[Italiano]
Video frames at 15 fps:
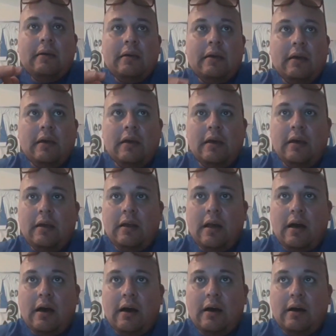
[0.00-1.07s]
eh,
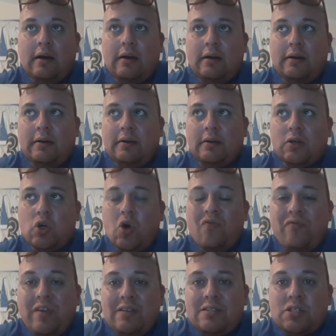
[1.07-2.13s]
la
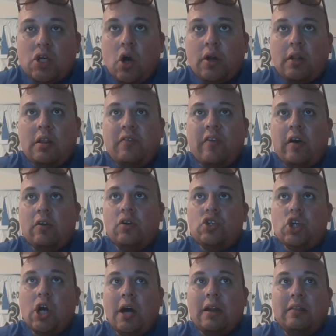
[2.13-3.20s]
convinzione di farlo
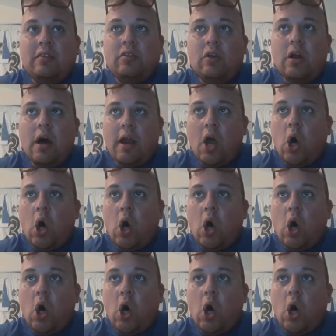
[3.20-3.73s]
giocare titolare.